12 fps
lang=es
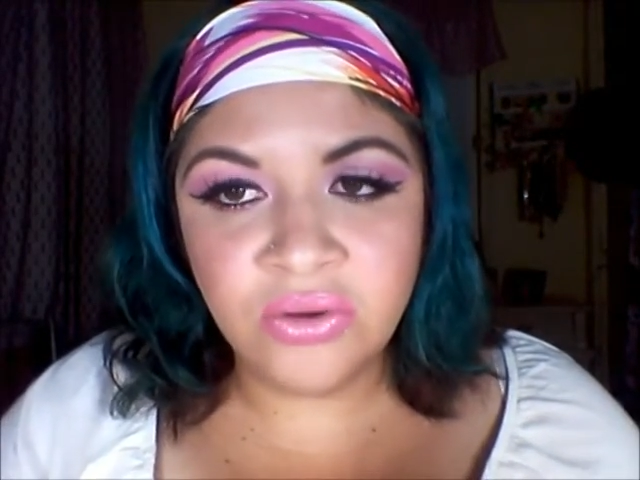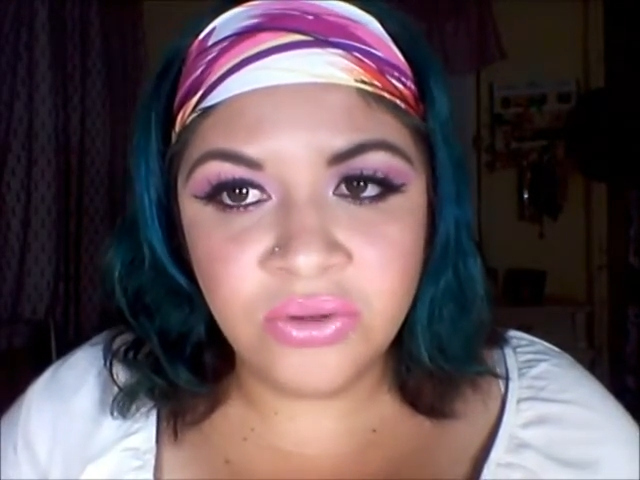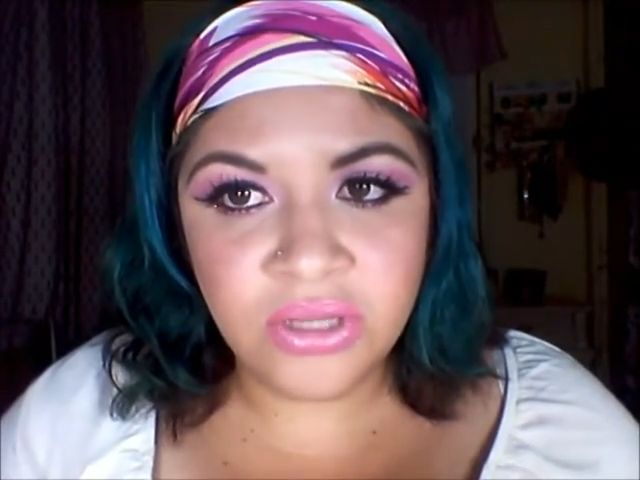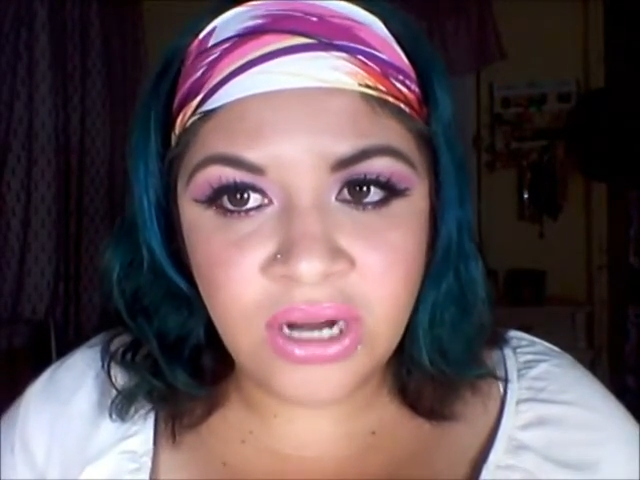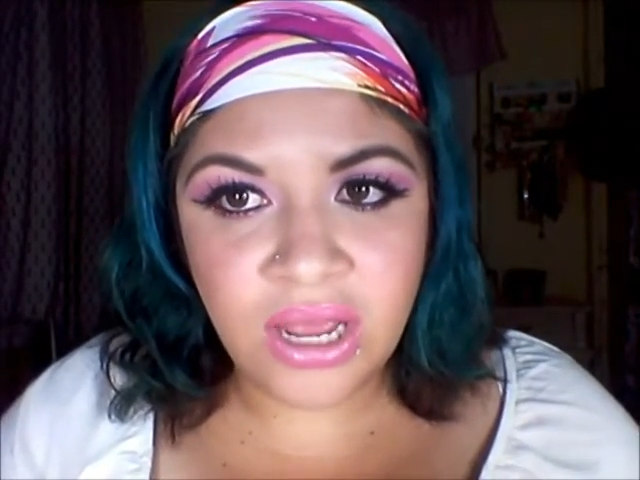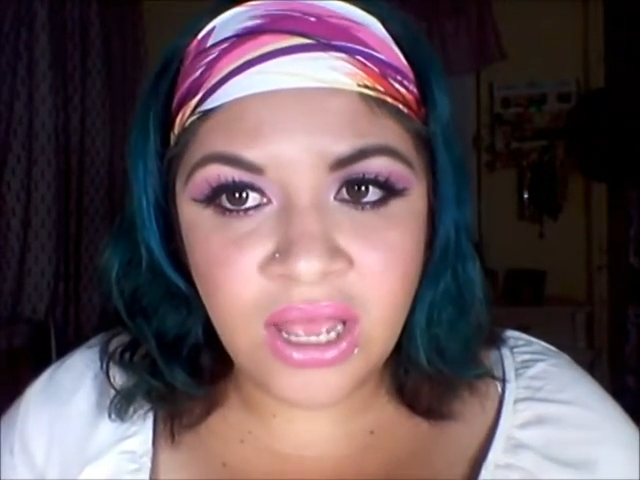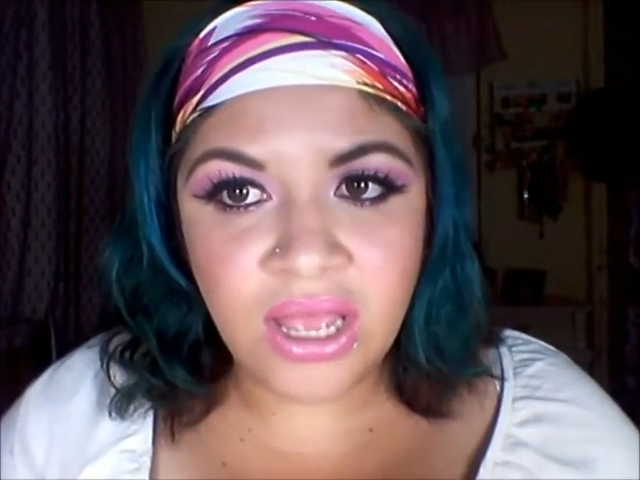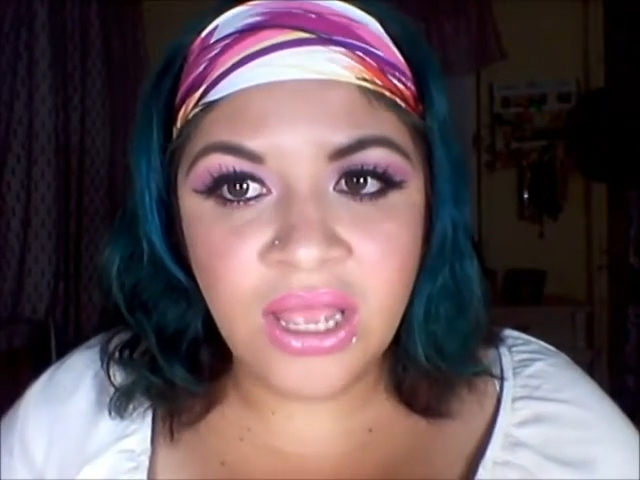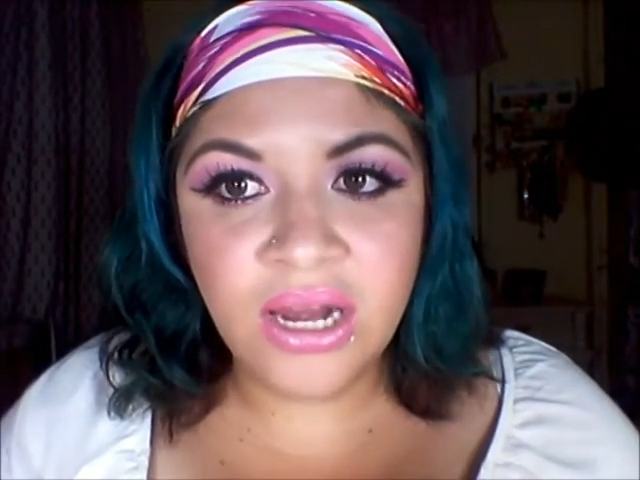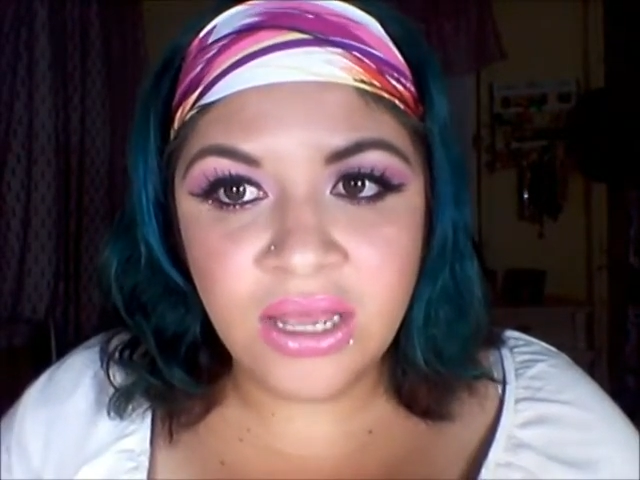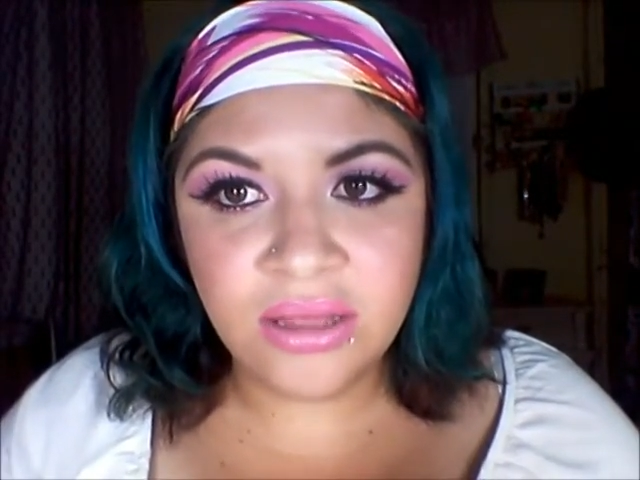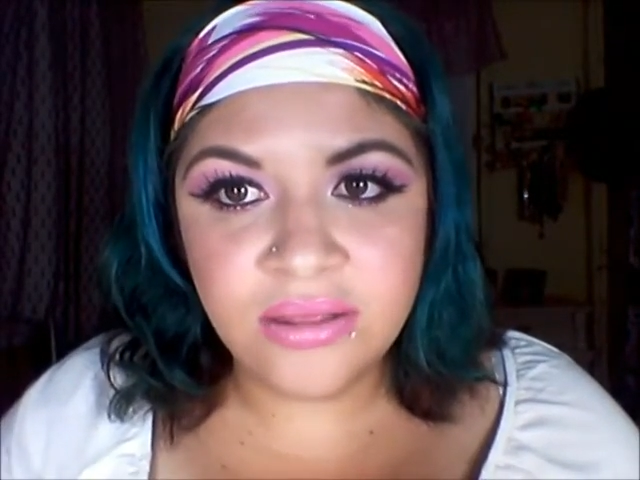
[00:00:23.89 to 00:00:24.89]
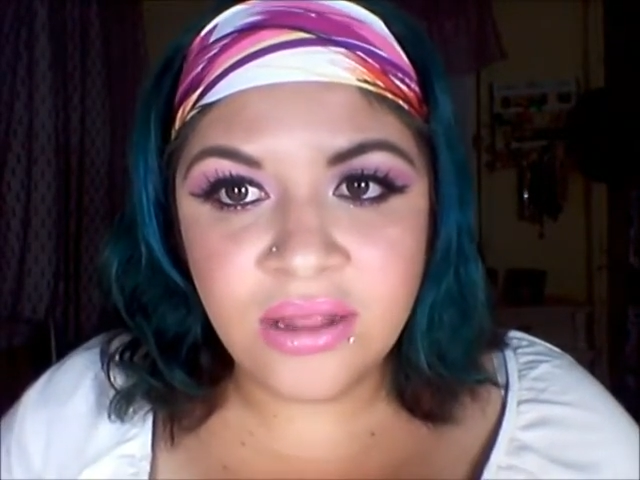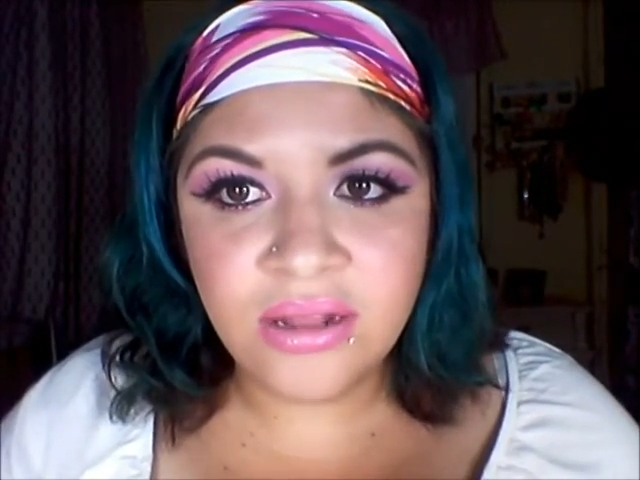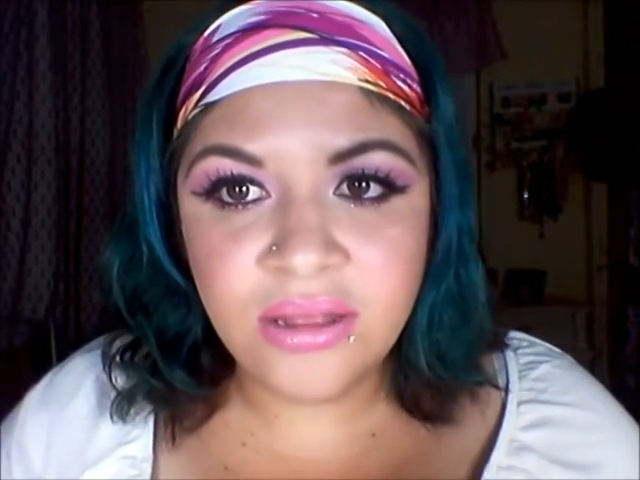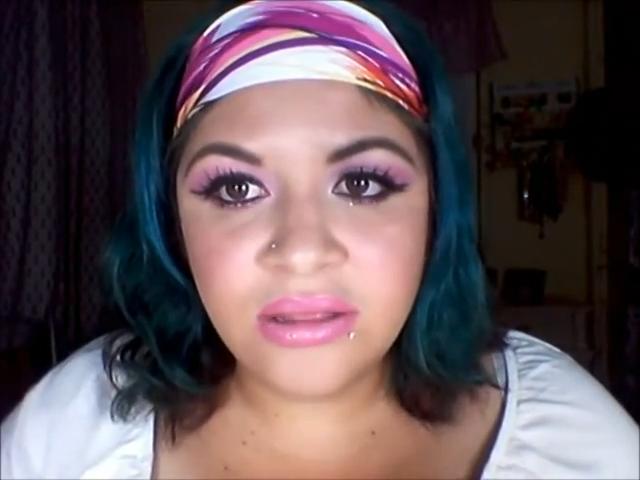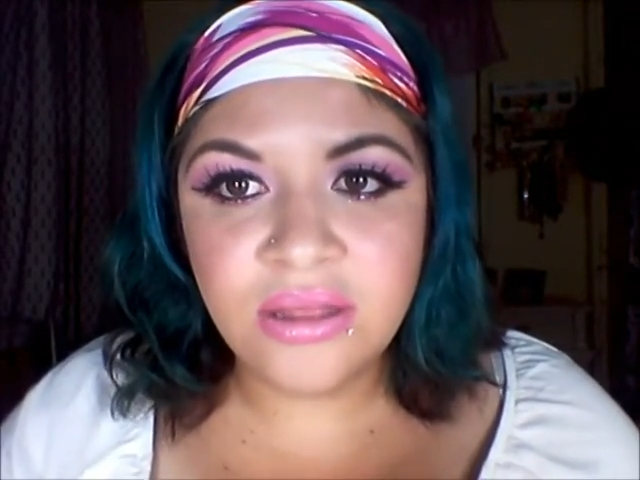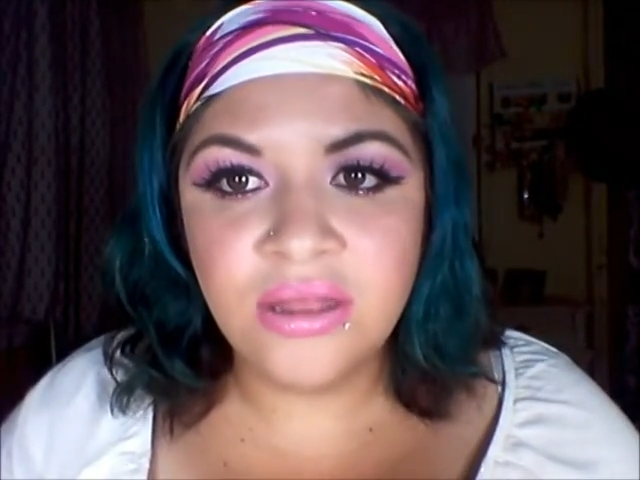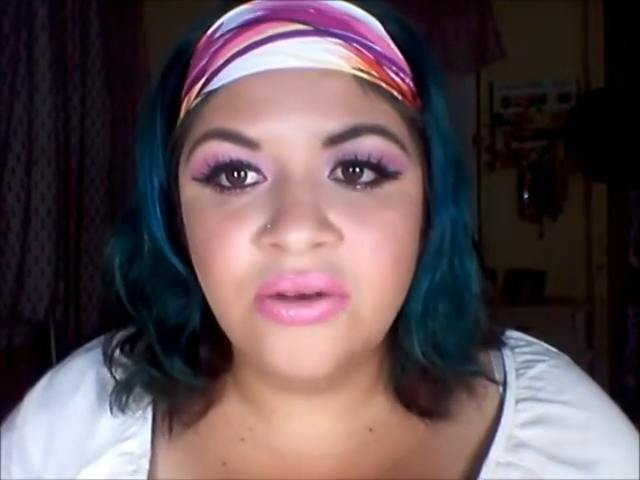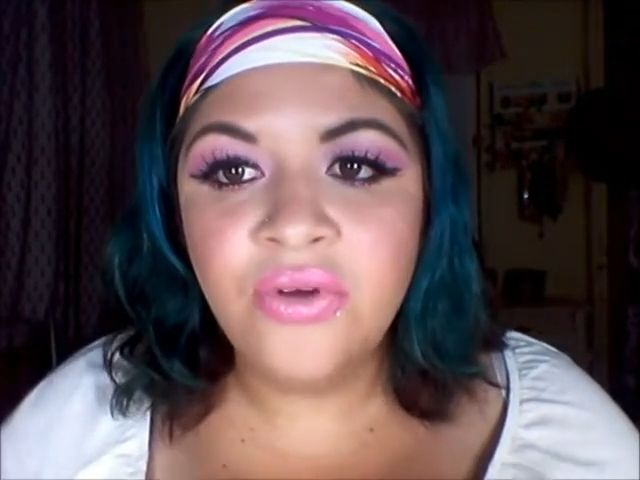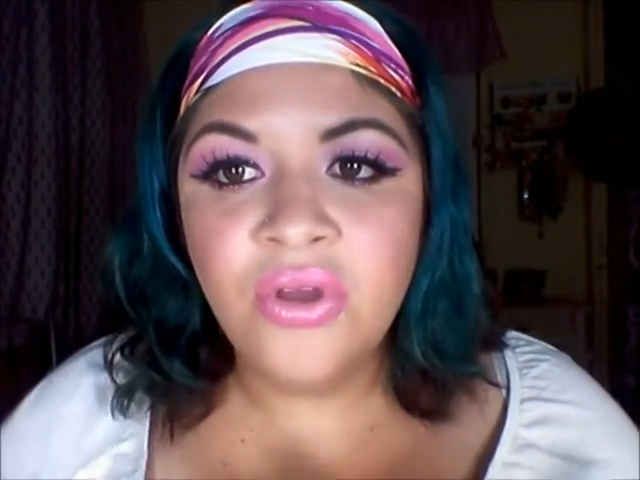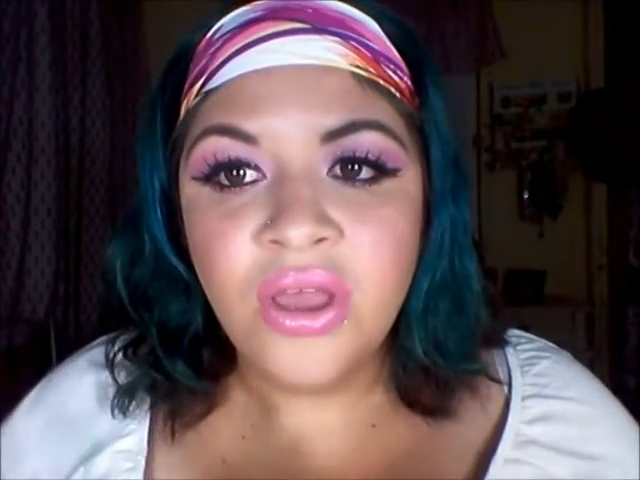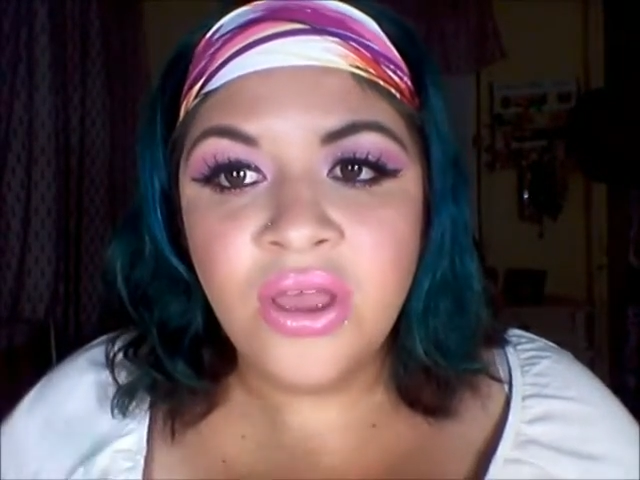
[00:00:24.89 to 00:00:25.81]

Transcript: contra el cáncer de seno.